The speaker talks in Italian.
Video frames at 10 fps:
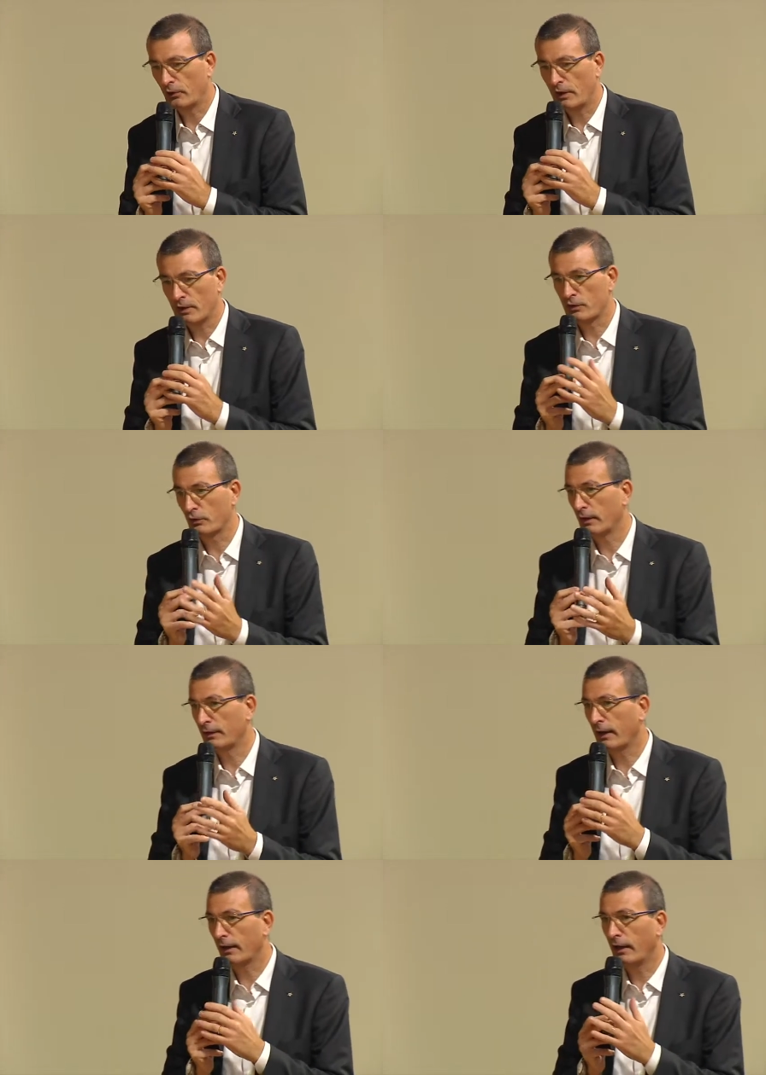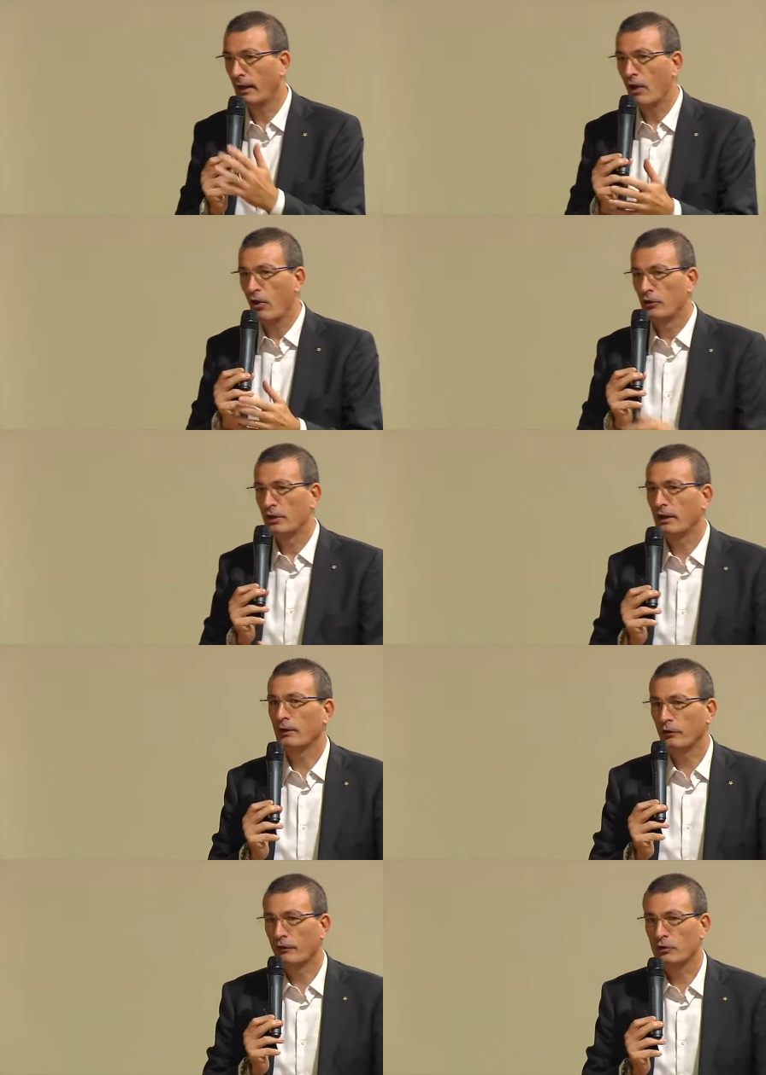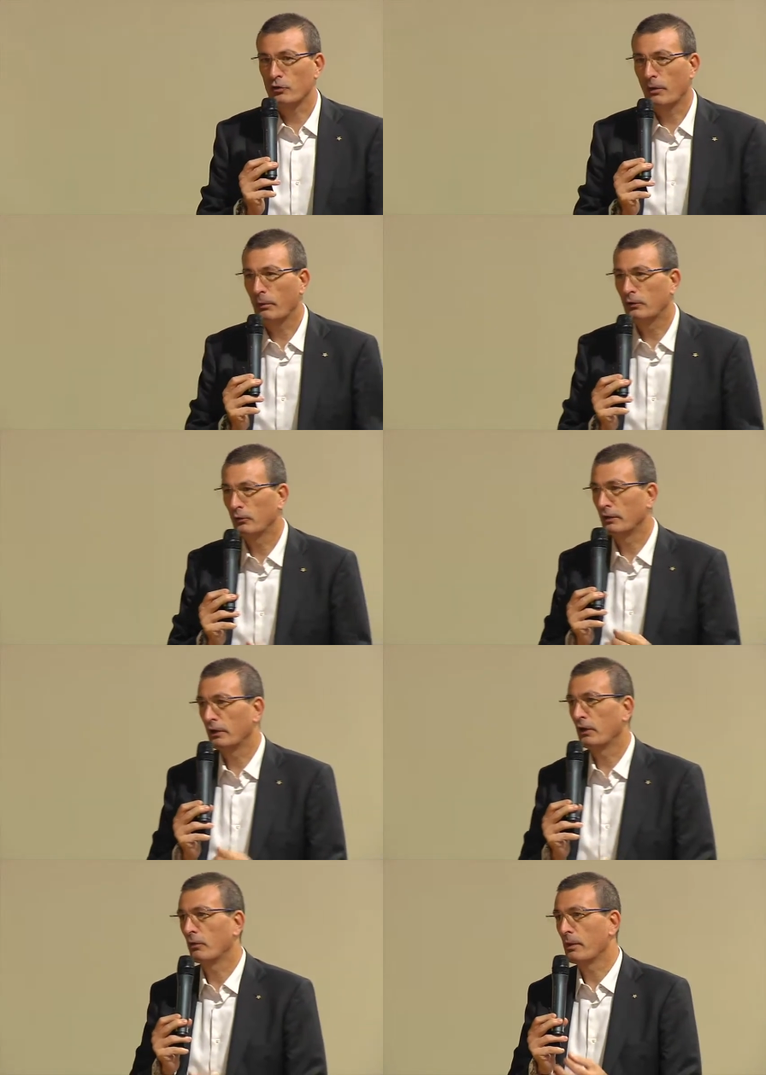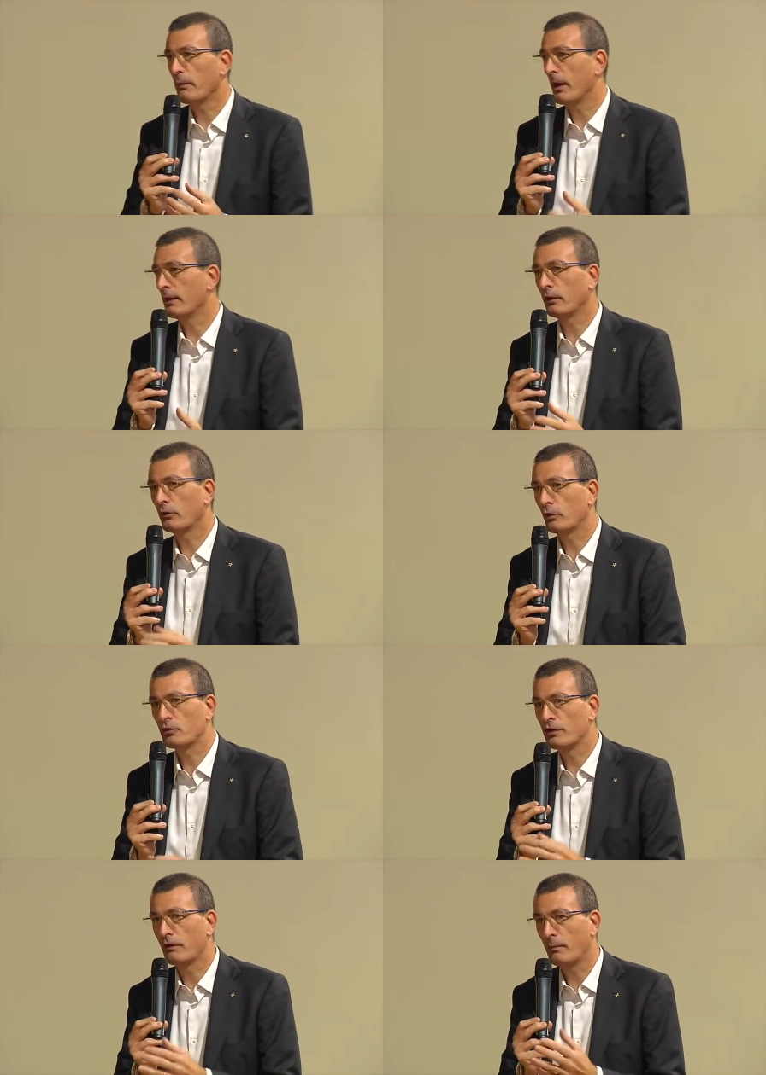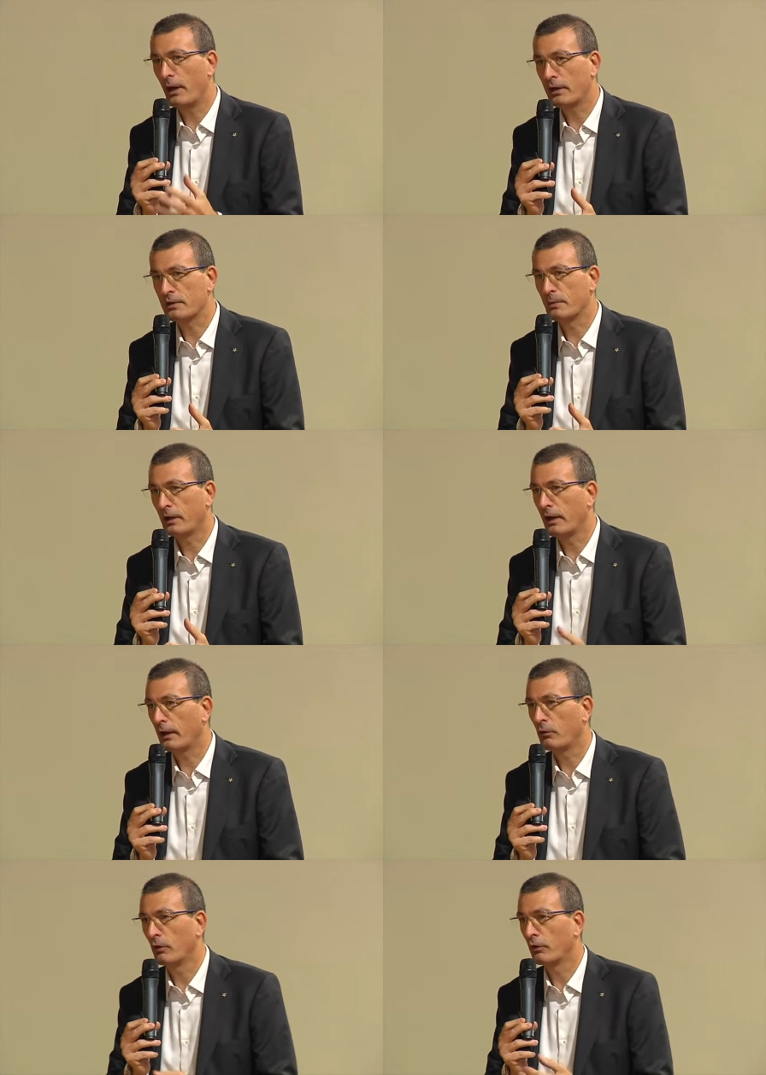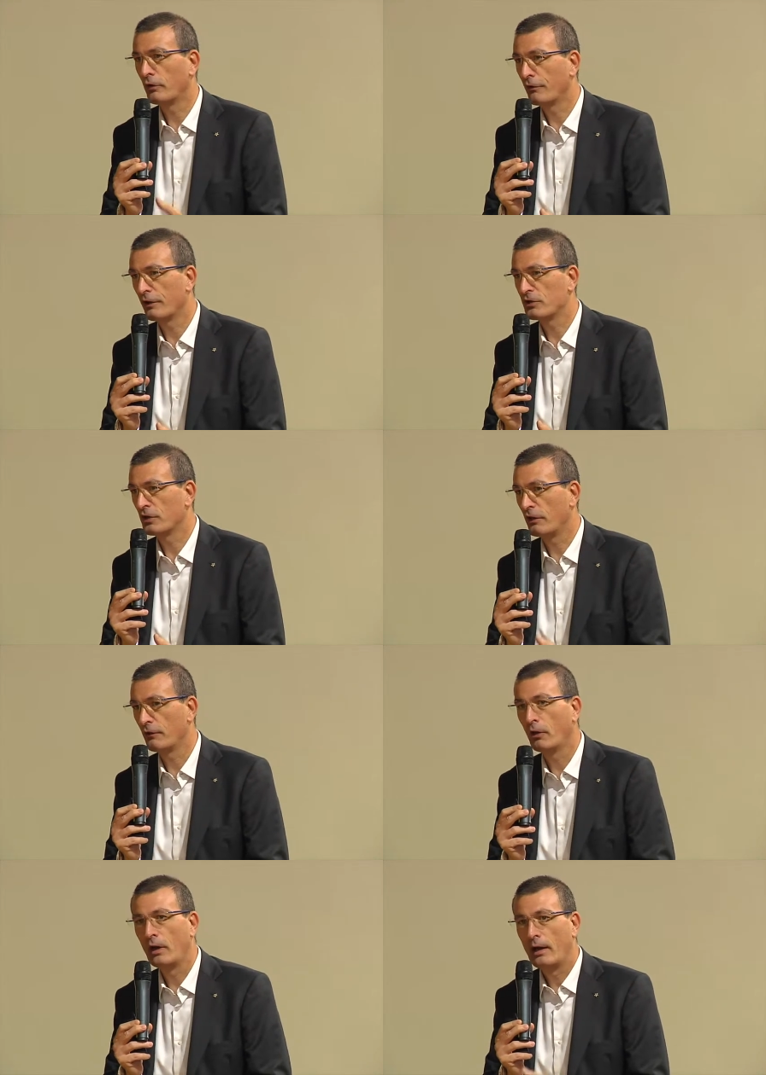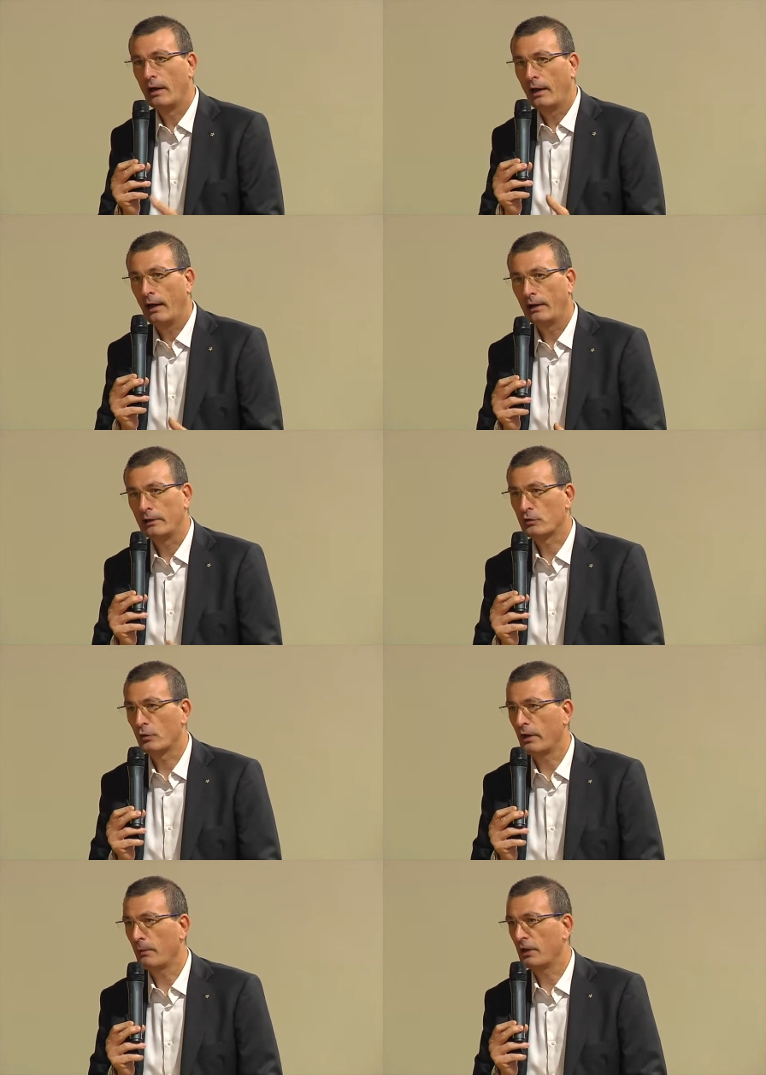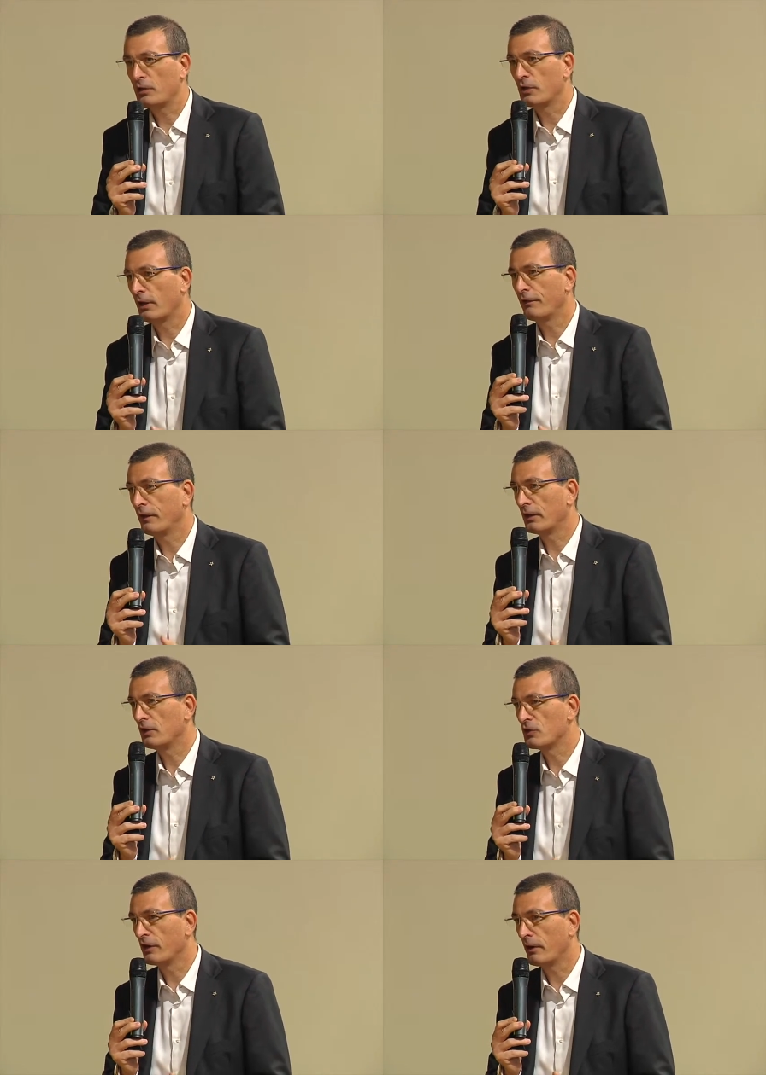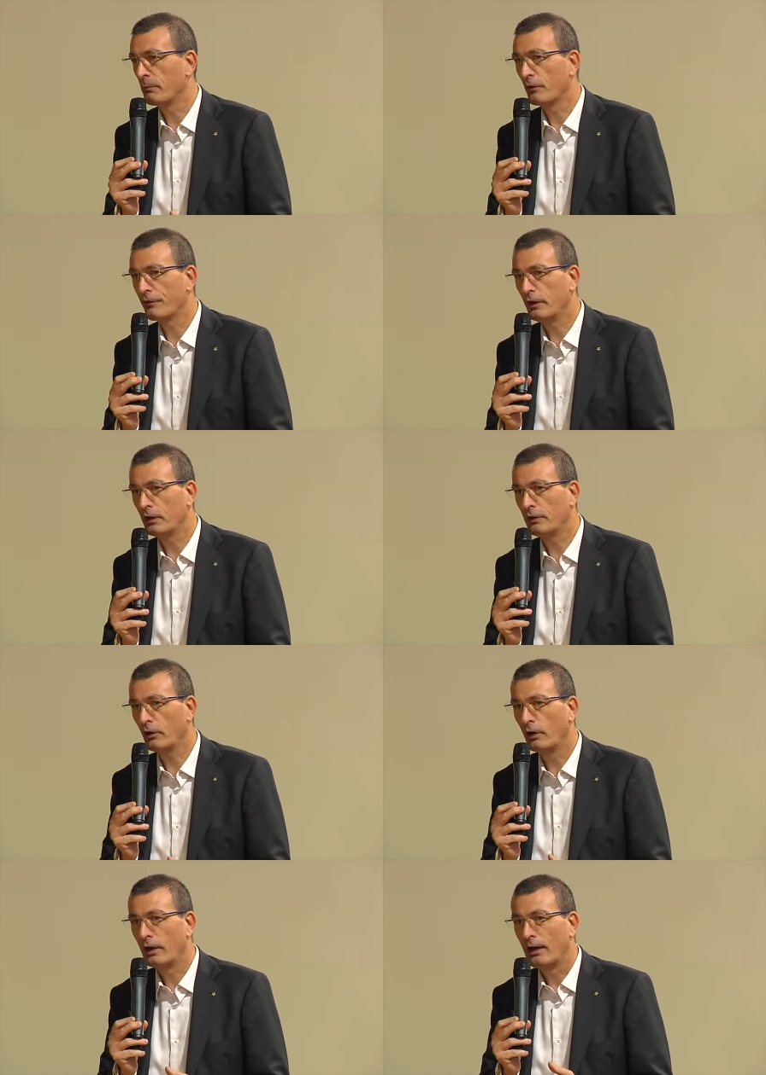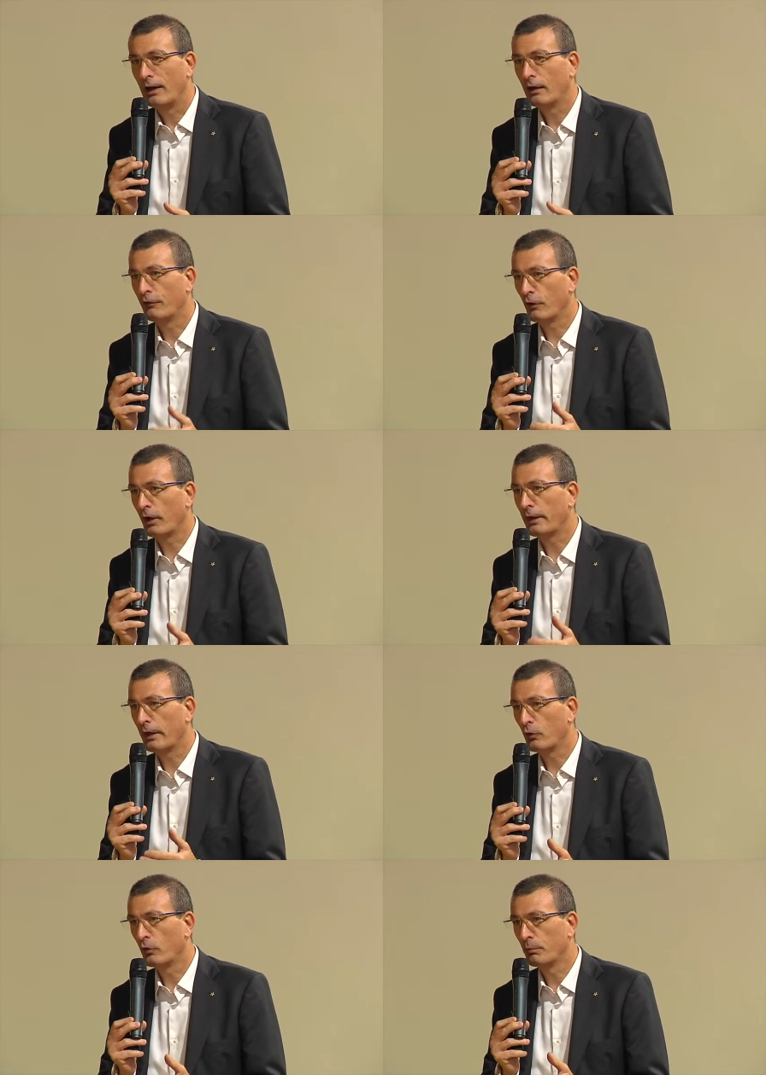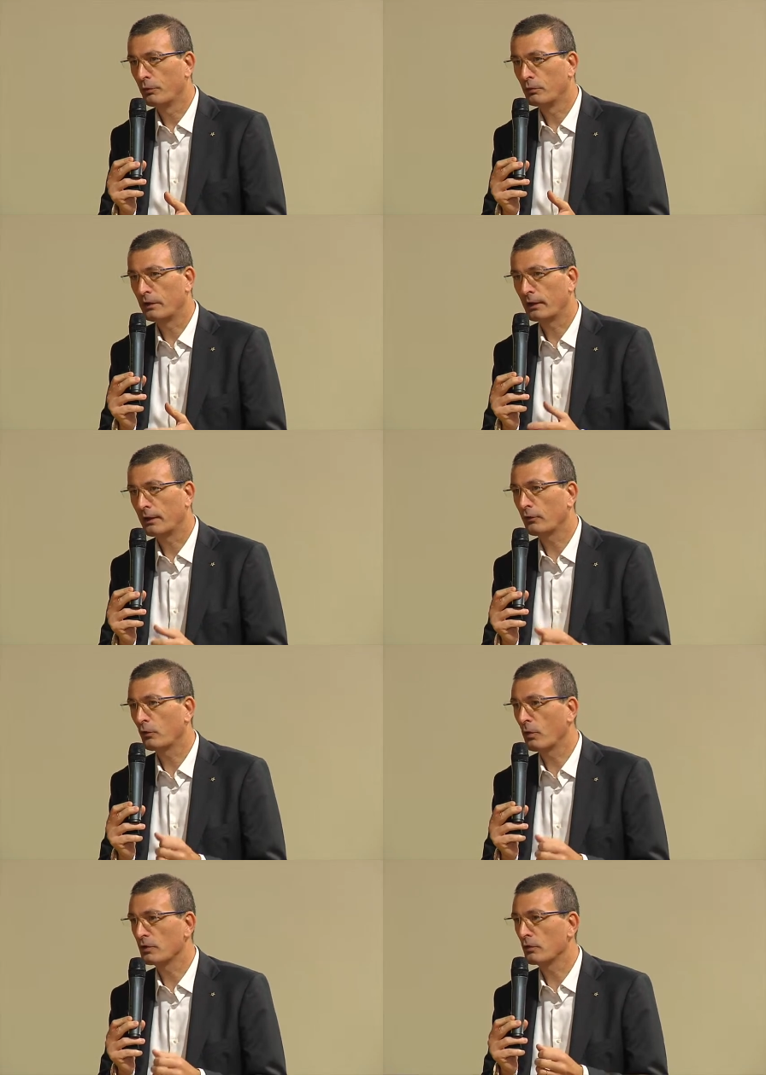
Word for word: adesso, tant'è che ogni tanto faccio una battuta e dico mia madre non riusciva mai a spiegare quello che io facevo ai suoi amici, alla fine diceva mio figlio lavora nei computer, dando quasi